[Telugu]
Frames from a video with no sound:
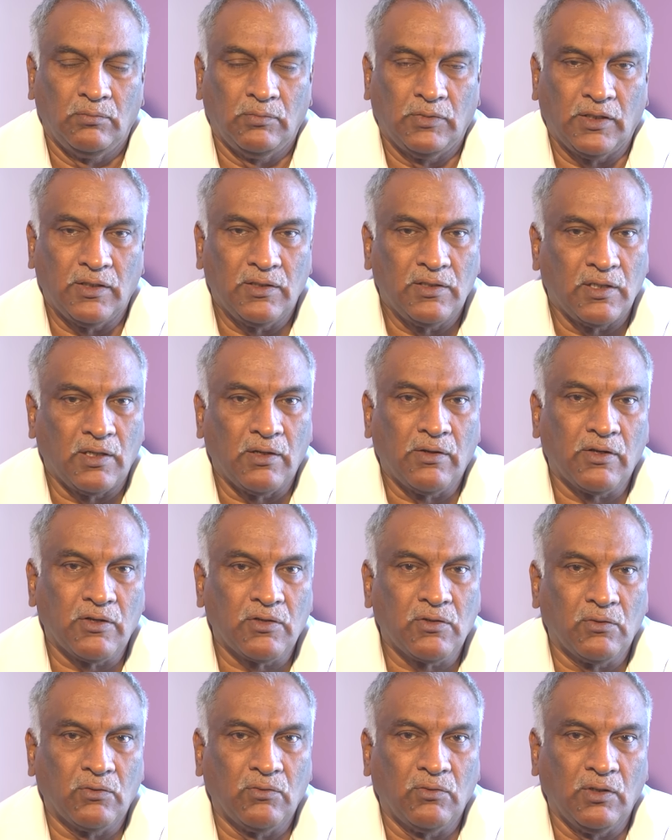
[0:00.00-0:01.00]
మన
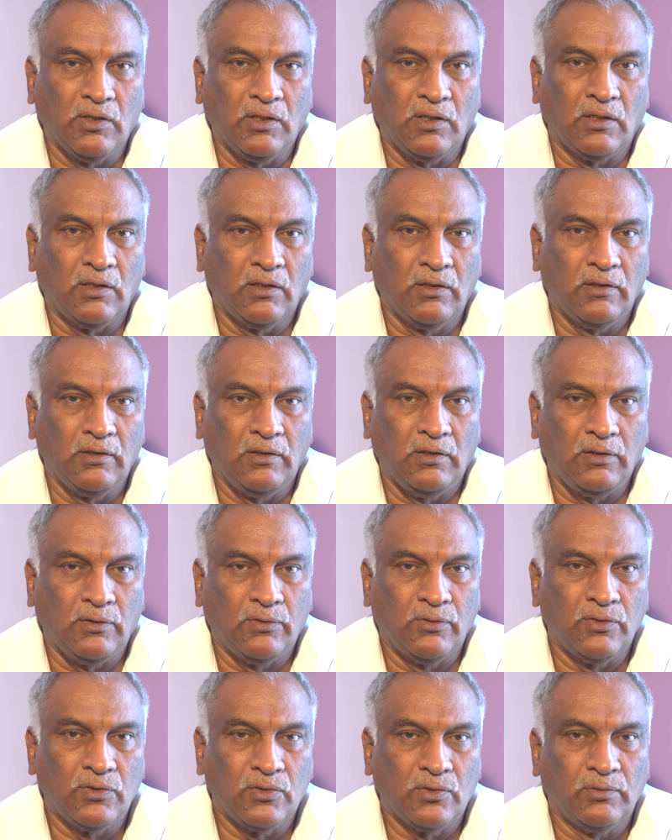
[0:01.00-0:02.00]
జనరేషన్ కూడా ఈ
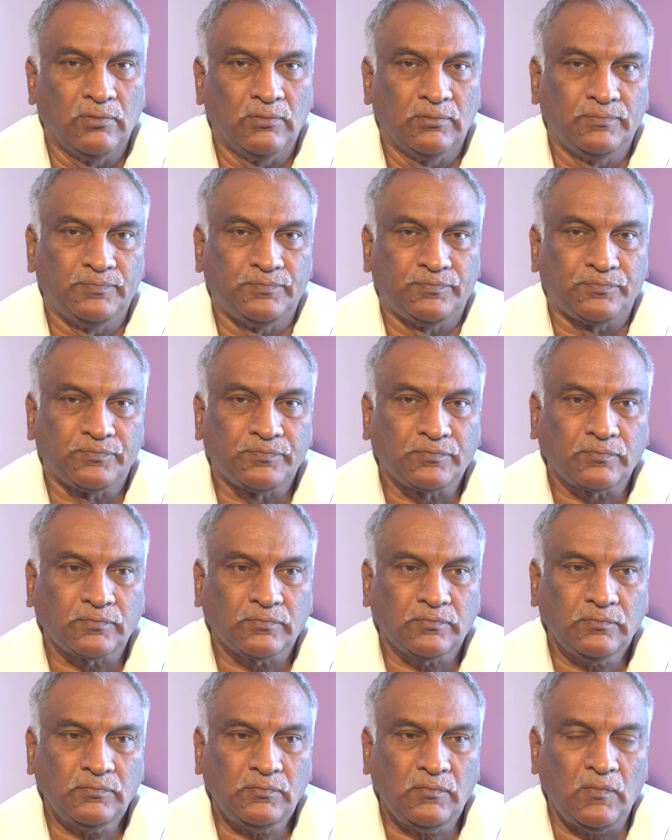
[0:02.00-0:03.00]
కొంచెం
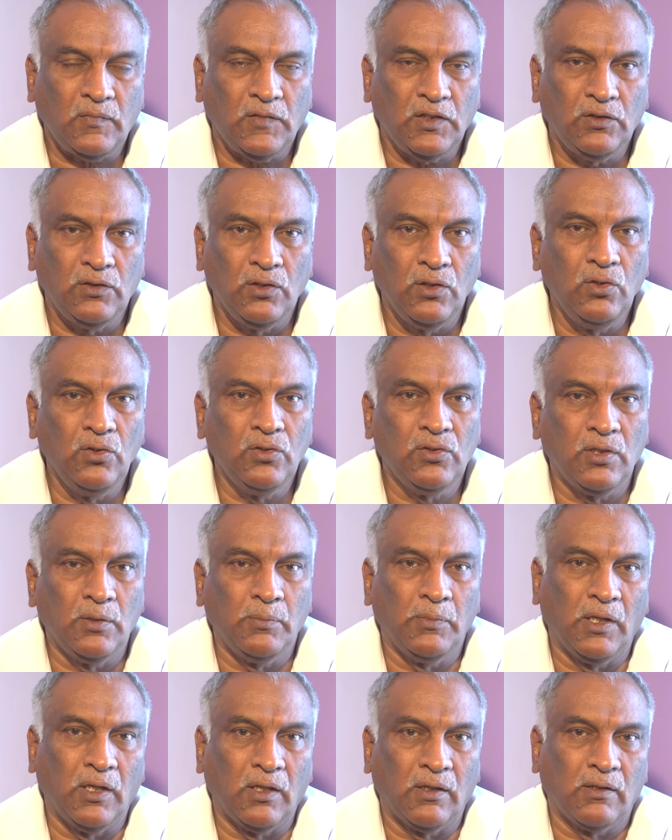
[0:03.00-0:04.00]
తెలుగు
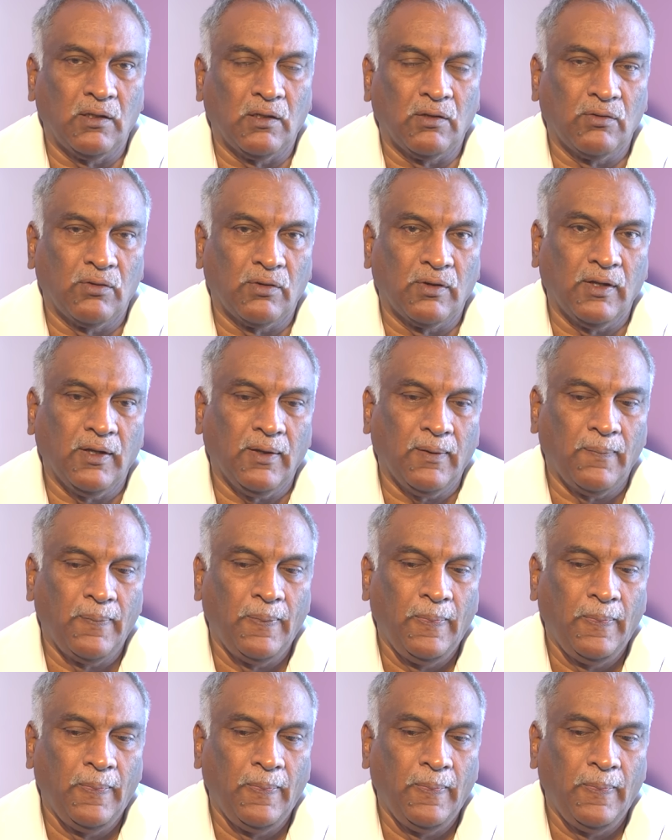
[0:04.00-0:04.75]
సినిమాలకు కాకుండా